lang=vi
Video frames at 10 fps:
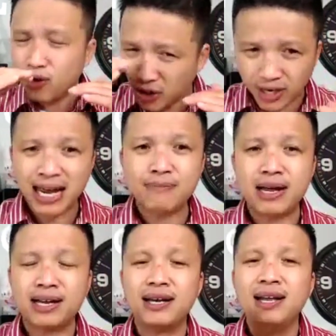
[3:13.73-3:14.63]
thì nó có
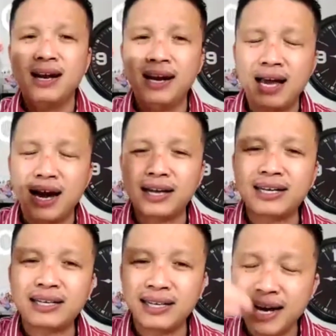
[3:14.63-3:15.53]
sự khác biệt này
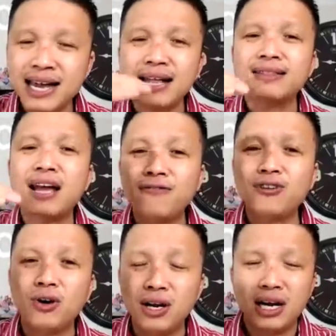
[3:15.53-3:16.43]
là khi
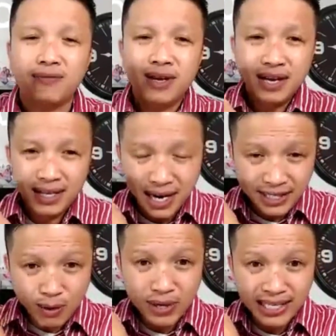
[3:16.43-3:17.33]
anh ta fall in love
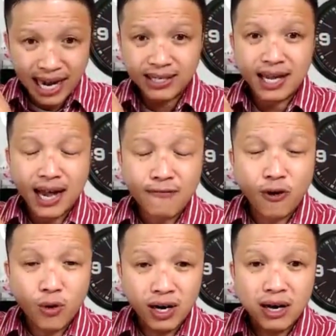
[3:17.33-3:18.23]
thì ở trong cái trạng
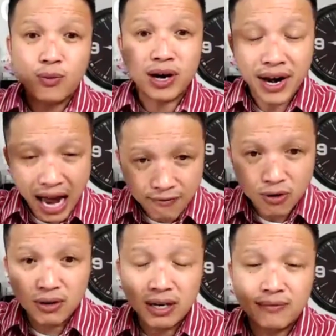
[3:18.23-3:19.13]
thái fall in love hoặc là
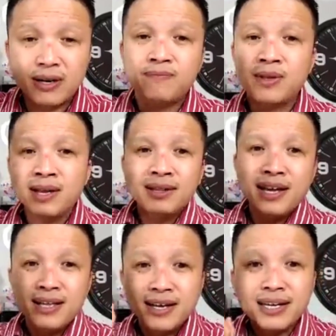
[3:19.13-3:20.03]
đã fall in love đó
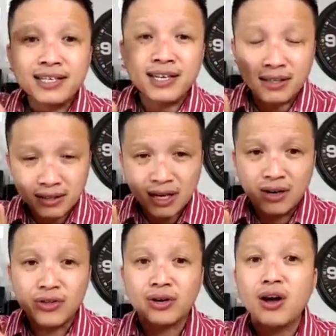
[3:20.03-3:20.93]
thì những cái
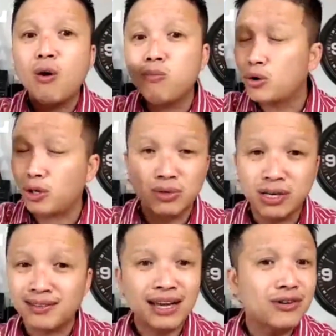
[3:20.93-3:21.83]
trật tự của những cái
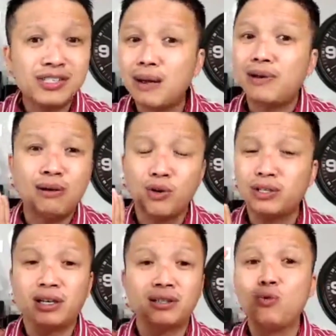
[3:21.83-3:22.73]
hormone trong người anh ta nó xếp
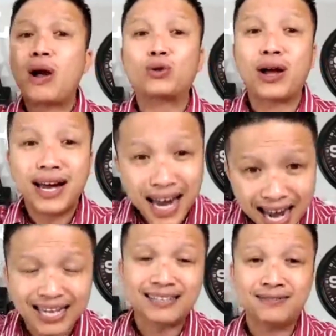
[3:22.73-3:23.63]
lại một cái trật tự hoàn
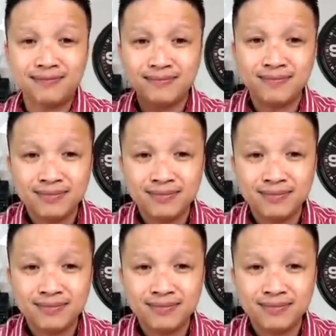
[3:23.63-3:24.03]
toàn khác